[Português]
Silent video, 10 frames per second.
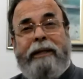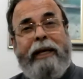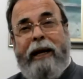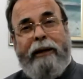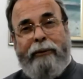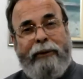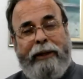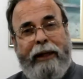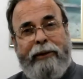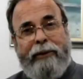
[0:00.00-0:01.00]
rezaram o
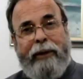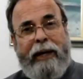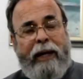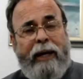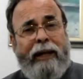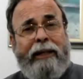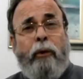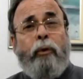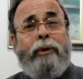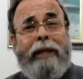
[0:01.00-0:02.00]
terço.
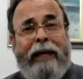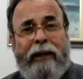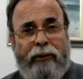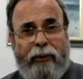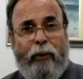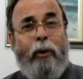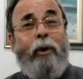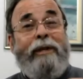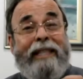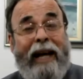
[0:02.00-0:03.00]
Então, o terço, o
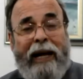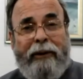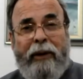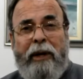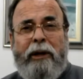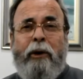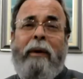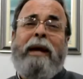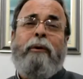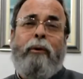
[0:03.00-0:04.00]
rosário,
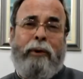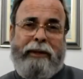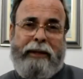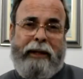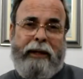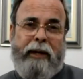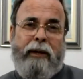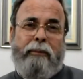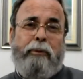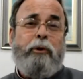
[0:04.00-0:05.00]
não é coisa
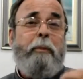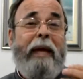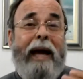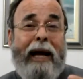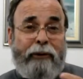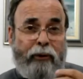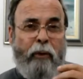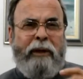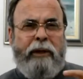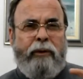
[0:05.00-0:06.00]
os beatos,
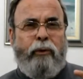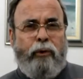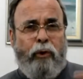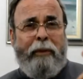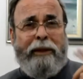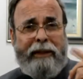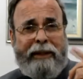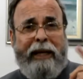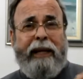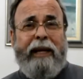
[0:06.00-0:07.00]
como a gente costuma
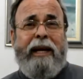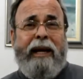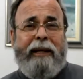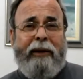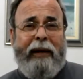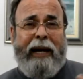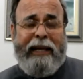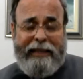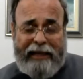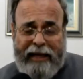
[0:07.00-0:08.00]
dizer, não é?
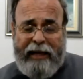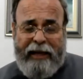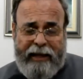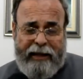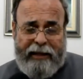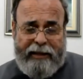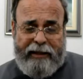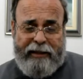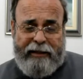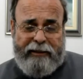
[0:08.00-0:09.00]
até
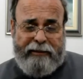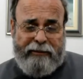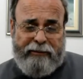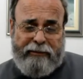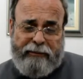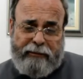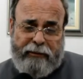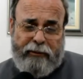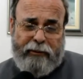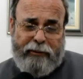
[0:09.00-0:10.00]
é,
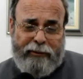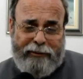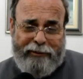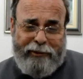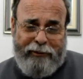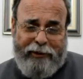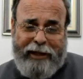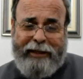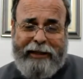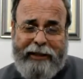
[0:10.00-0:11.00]
num, de um
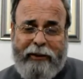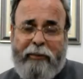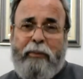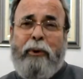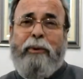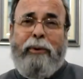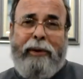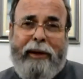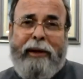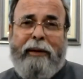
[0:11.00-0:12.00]
jeito assim um pouco
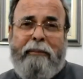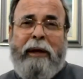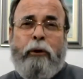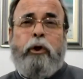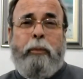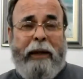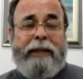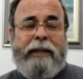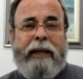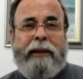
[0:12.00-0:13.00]

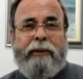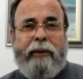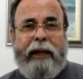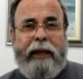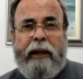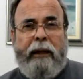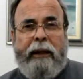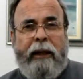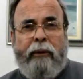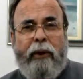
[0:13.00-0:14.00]
menosprezando. Né?
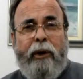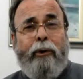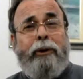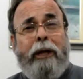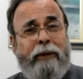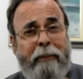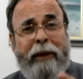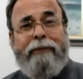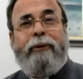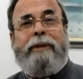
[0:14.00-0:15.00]
Não, o terço é
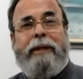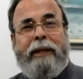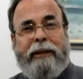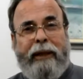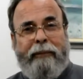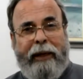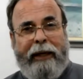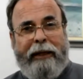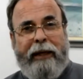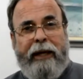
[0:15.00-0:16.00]
para você
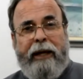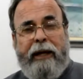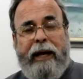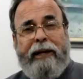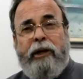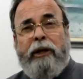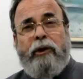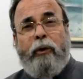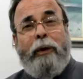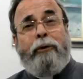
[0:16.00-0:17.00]
também. A
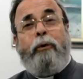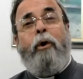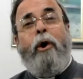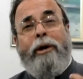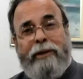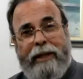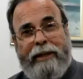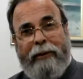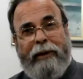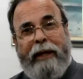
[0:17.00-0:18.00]
gente, quando gosta
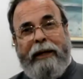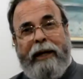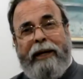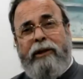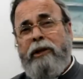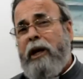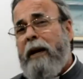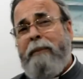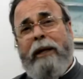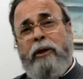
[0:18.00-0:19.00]
de alguém, a gente
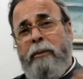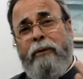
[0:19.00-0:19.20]
repete